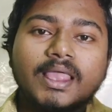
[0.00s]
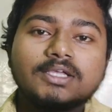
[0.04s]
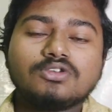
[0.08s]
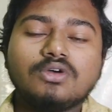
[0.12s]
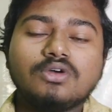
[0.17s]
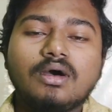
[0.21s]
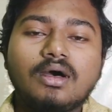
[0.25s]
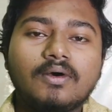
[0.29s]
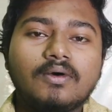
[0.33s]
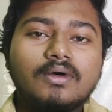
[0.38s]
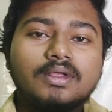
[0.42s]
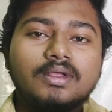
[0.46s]
ஸோ
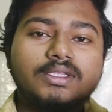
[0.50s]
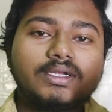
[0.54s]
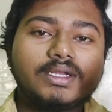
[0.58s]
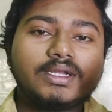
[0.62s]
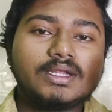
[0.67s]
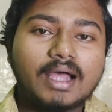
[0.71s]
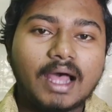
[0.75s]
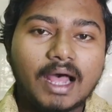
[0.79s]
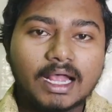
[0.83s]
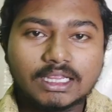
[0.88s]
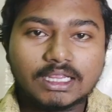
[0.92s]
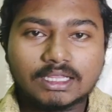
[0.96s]

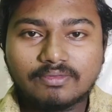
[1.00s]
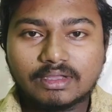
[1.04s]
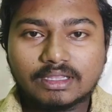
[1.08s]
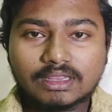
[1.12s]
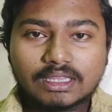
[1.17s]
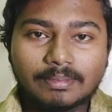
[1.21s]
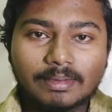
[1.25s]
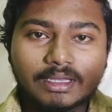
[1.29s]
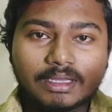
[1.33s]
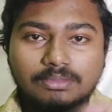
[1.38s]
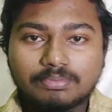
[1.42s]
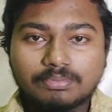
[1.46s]
வந்துட்டு அதுவே
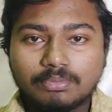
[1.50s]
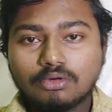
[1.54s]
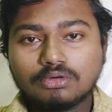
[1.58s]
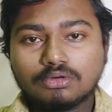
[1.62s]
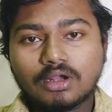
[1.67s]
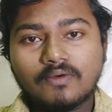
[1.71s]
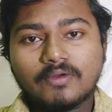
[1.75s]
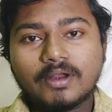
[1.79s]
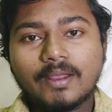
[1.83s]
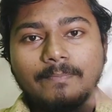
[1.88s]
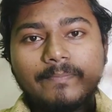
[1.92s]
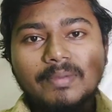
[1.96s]
இந்த மாதிரி
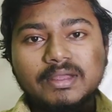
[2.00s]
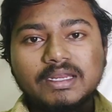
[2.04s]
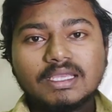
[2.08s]
விட